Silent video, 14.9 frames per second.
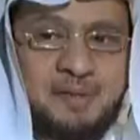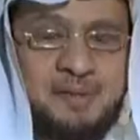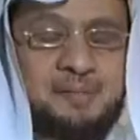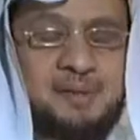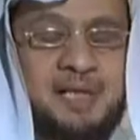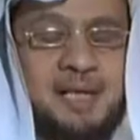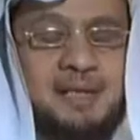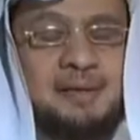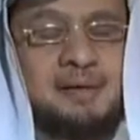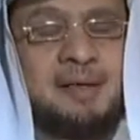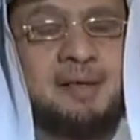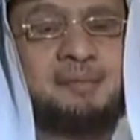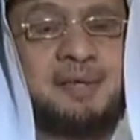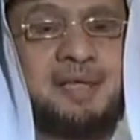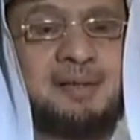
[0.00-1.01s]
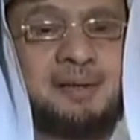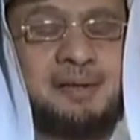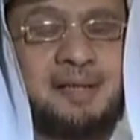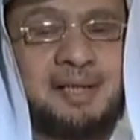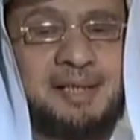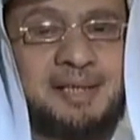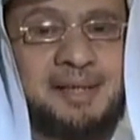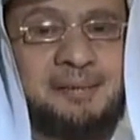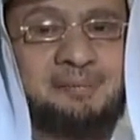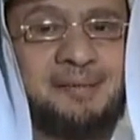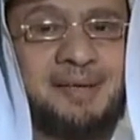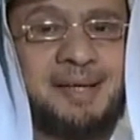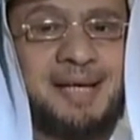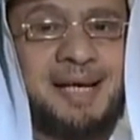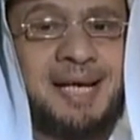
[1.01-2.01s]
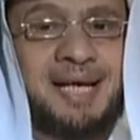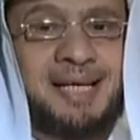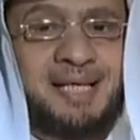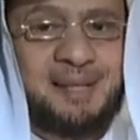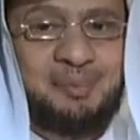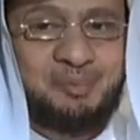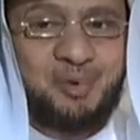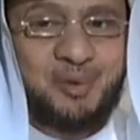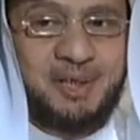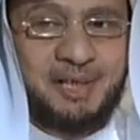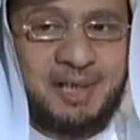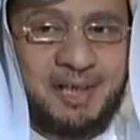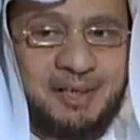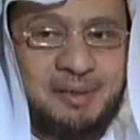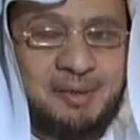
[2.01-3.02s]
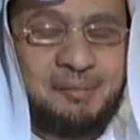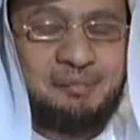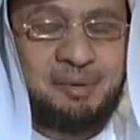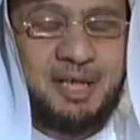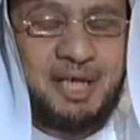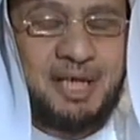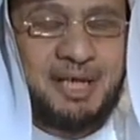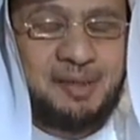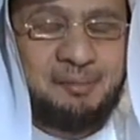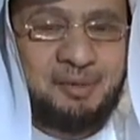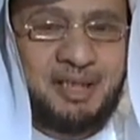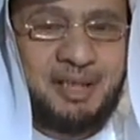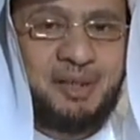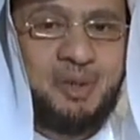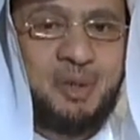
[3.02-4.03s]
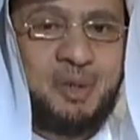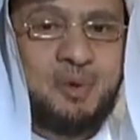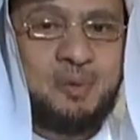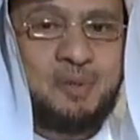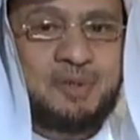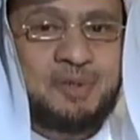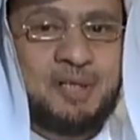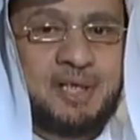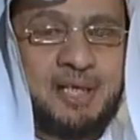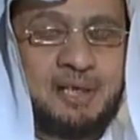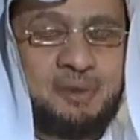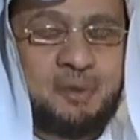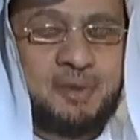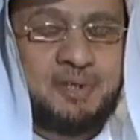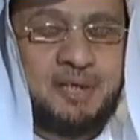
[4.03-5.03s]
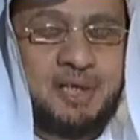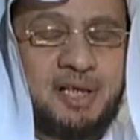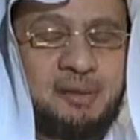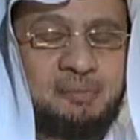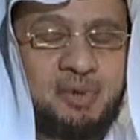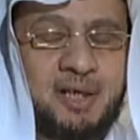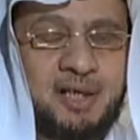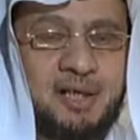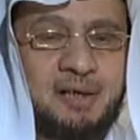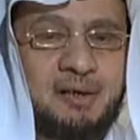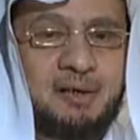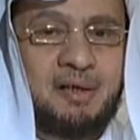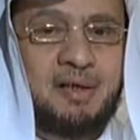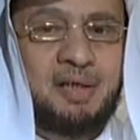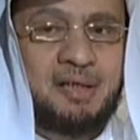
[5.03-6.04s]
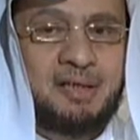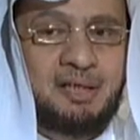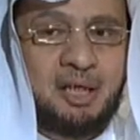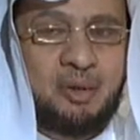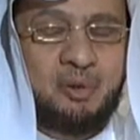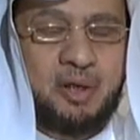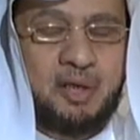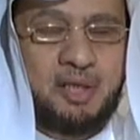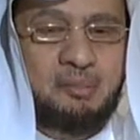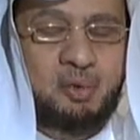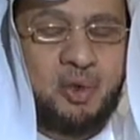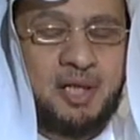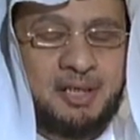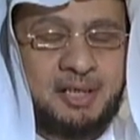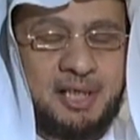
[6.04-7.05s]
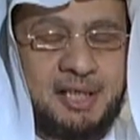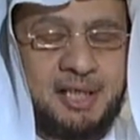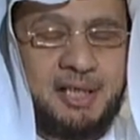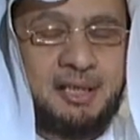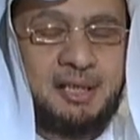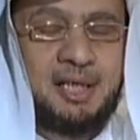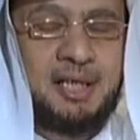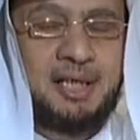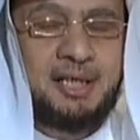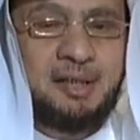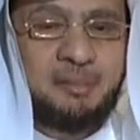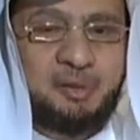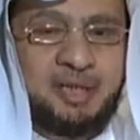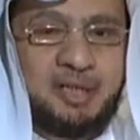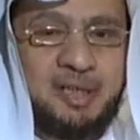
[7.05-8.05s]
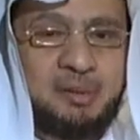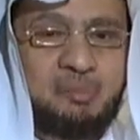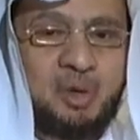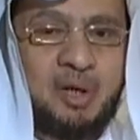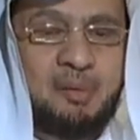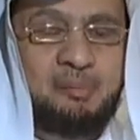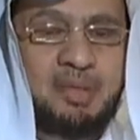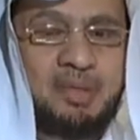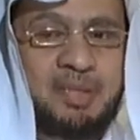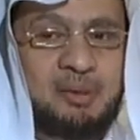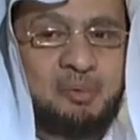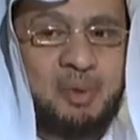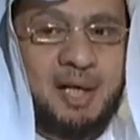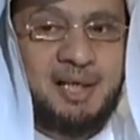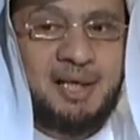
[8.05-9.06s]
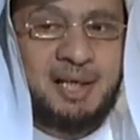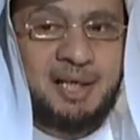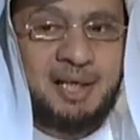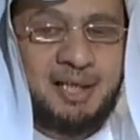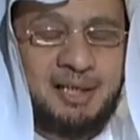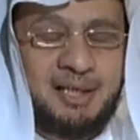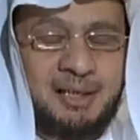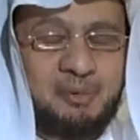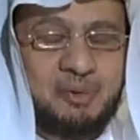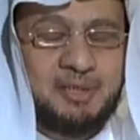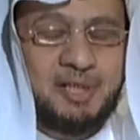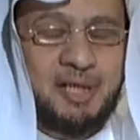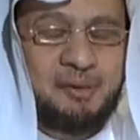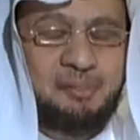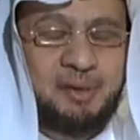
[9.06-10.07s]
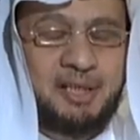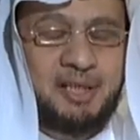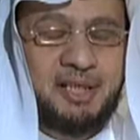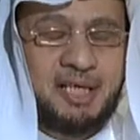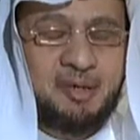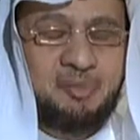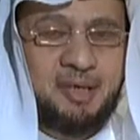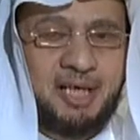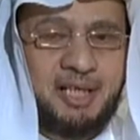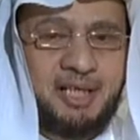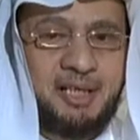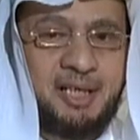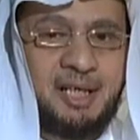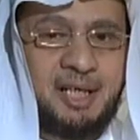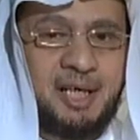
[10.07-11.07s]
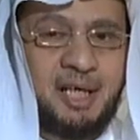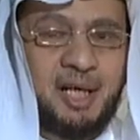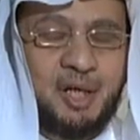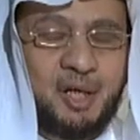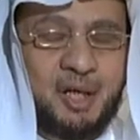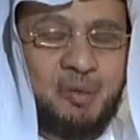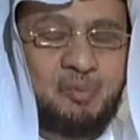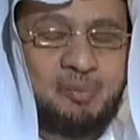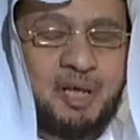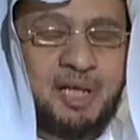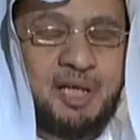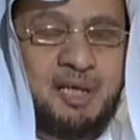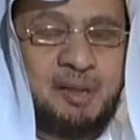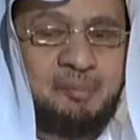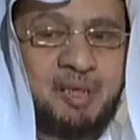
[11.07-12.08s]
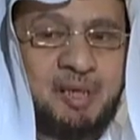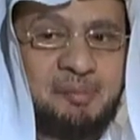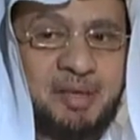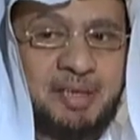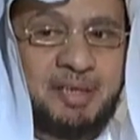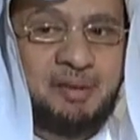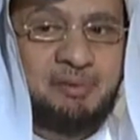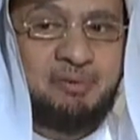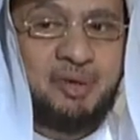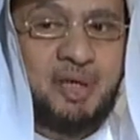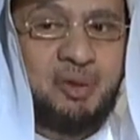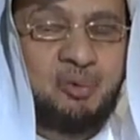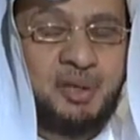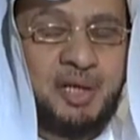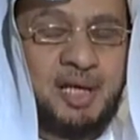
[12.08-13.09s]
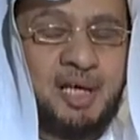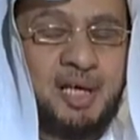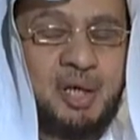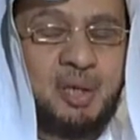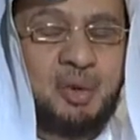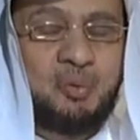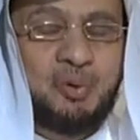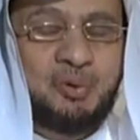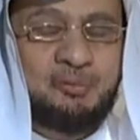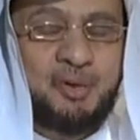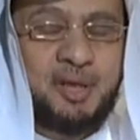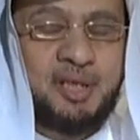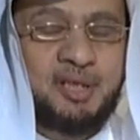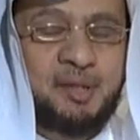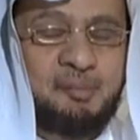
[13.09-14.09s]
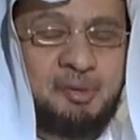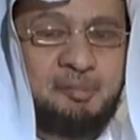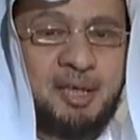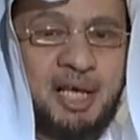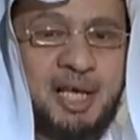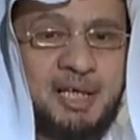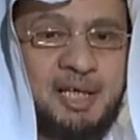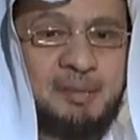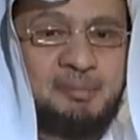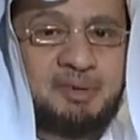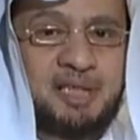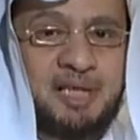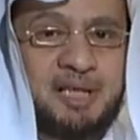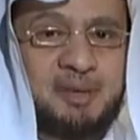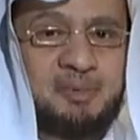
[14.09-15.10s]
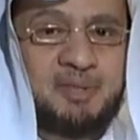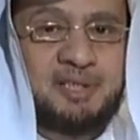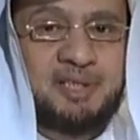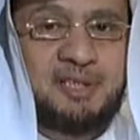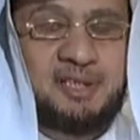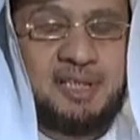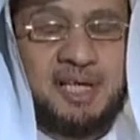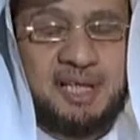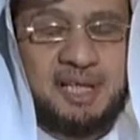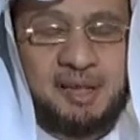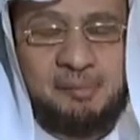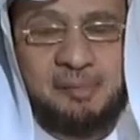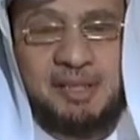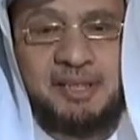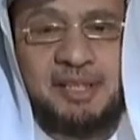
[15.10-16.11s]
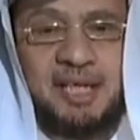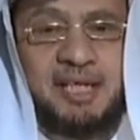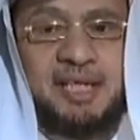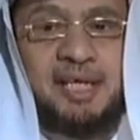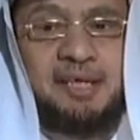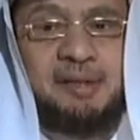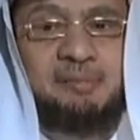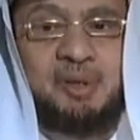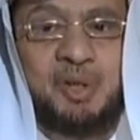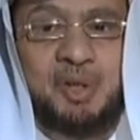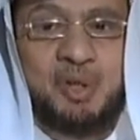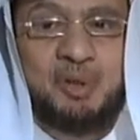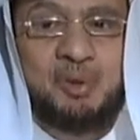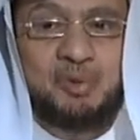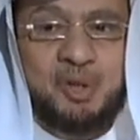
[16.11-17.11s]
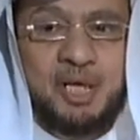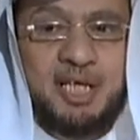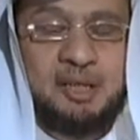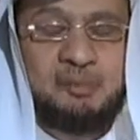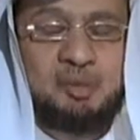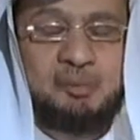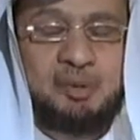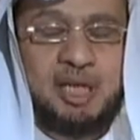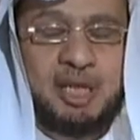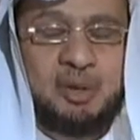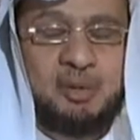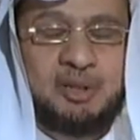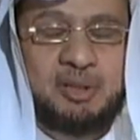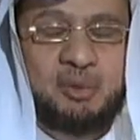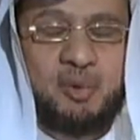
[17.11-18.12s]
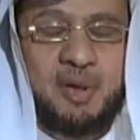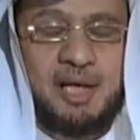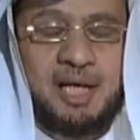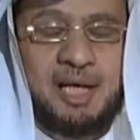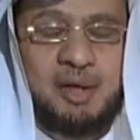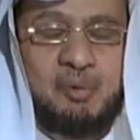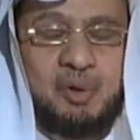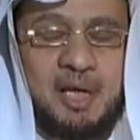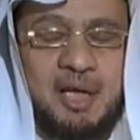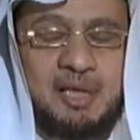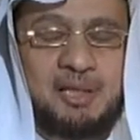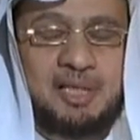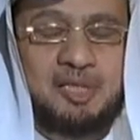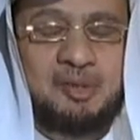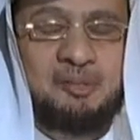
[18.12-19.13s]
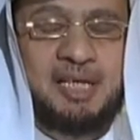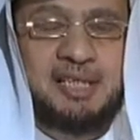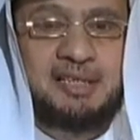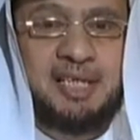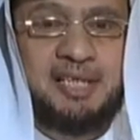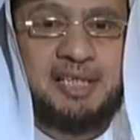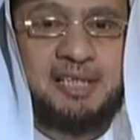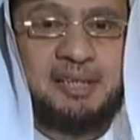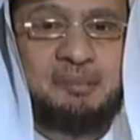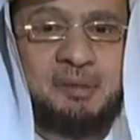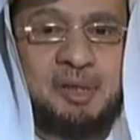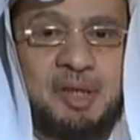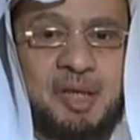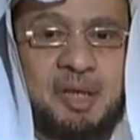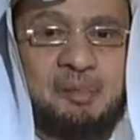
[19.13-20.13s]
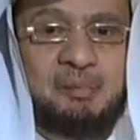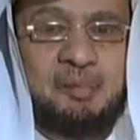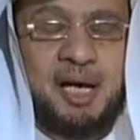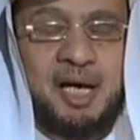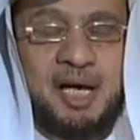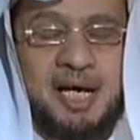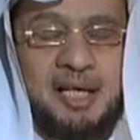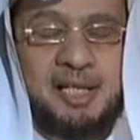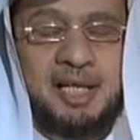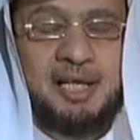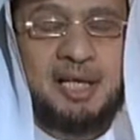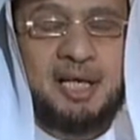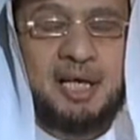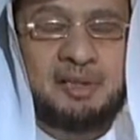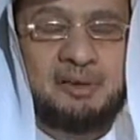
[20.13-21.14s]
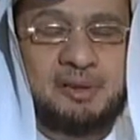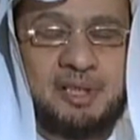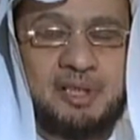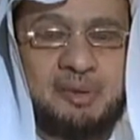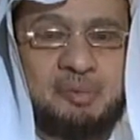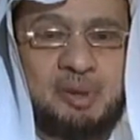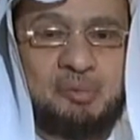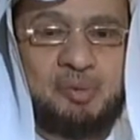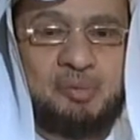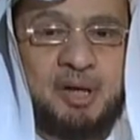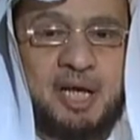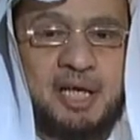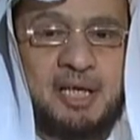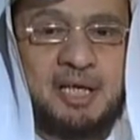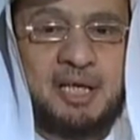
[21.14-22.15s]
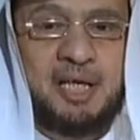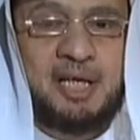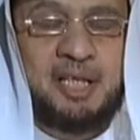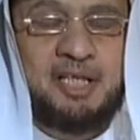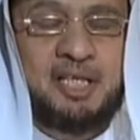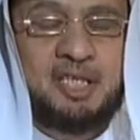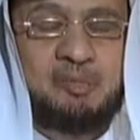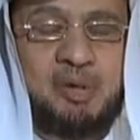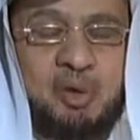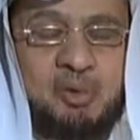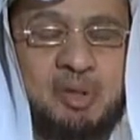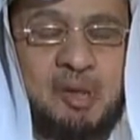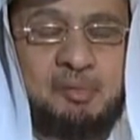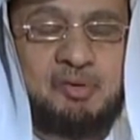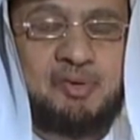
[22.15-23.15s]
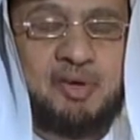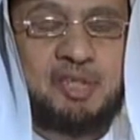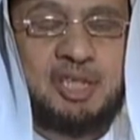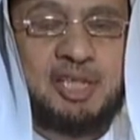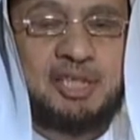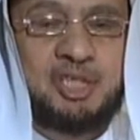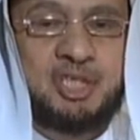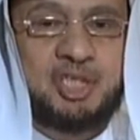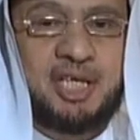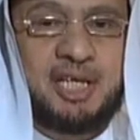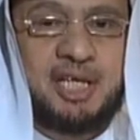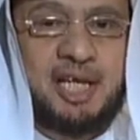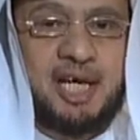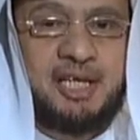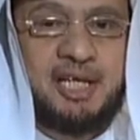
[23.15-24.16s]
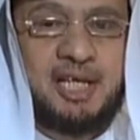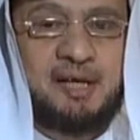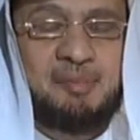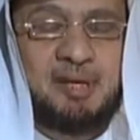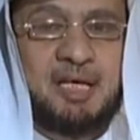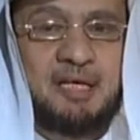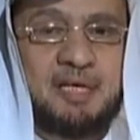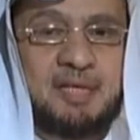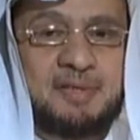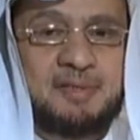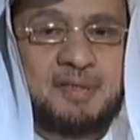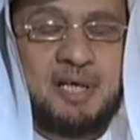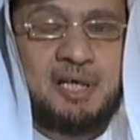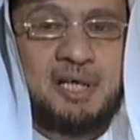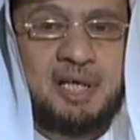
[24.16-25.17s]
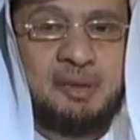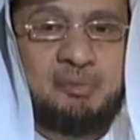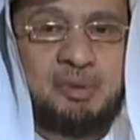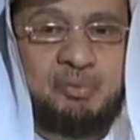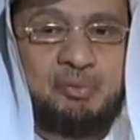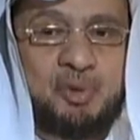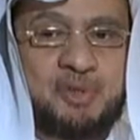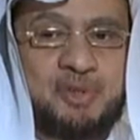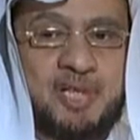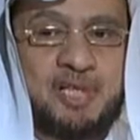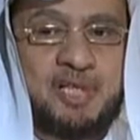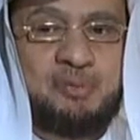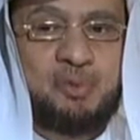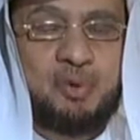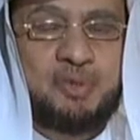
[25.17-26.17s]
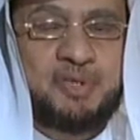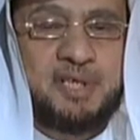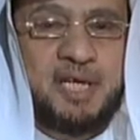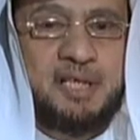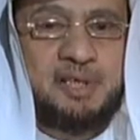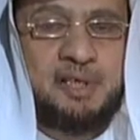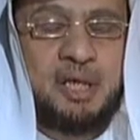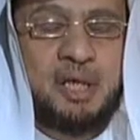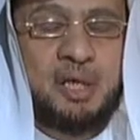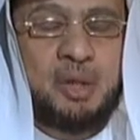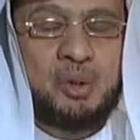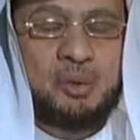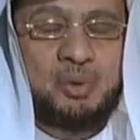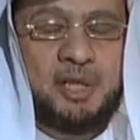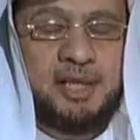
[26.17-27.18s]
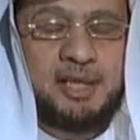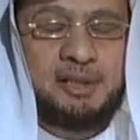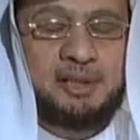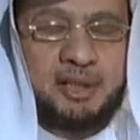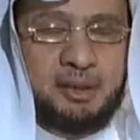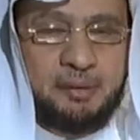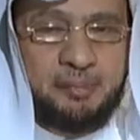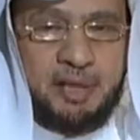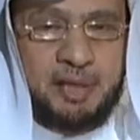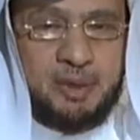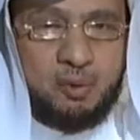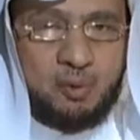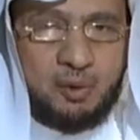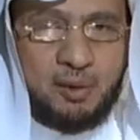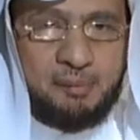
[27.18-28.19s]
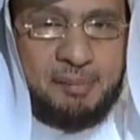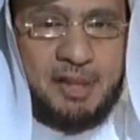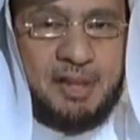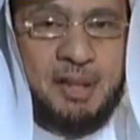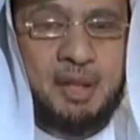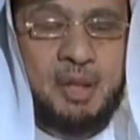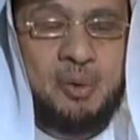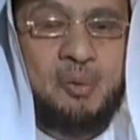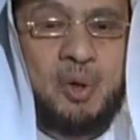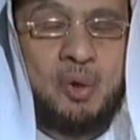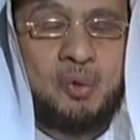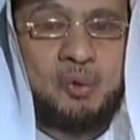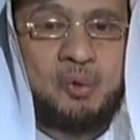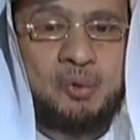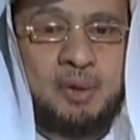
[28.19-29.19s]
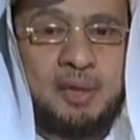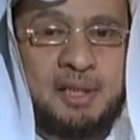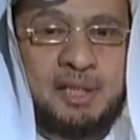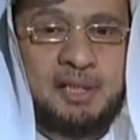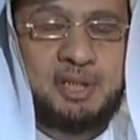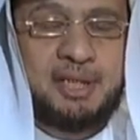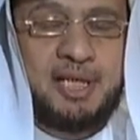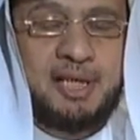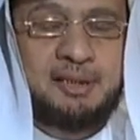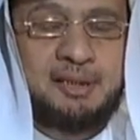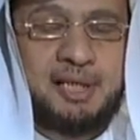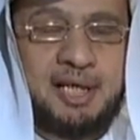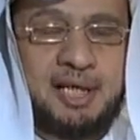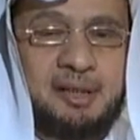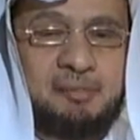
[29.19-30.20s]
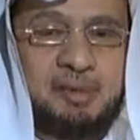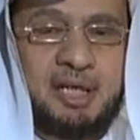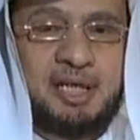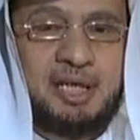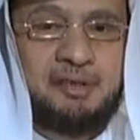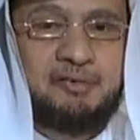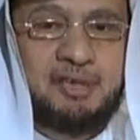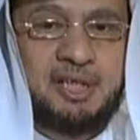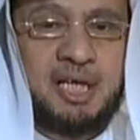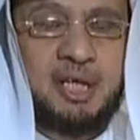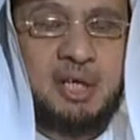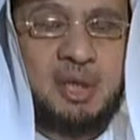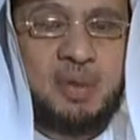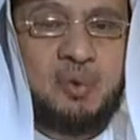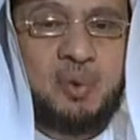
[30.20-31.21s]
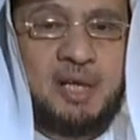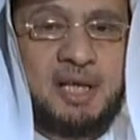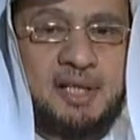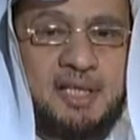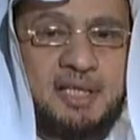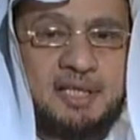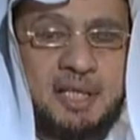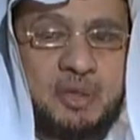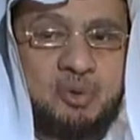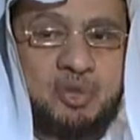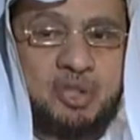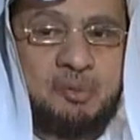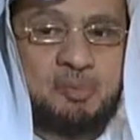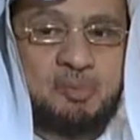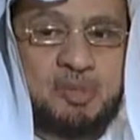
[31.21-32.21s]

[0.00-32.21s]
بسم الله الرحمن الرحيم الحمد لله رب العالمين والصلاة والسلام على قائد الغر المحجلين نبينا محمد وعلى آله وصحبه أجمعين اللهم علمنا ما ينفعنا وانفعنا بما علمتنا وزدنا علما يا كريم نرحب بالإخوة والأخوات أجمل الترحيب مع هذا اللقاء الطيب المبارك الذي يجمعنا بفضيلة الشيخ العلامة صالح بن فوزان الفوزان عضو هيئة كبار العلماء وعضو اللجنة الدائمة للإفتاء والذي سيجيب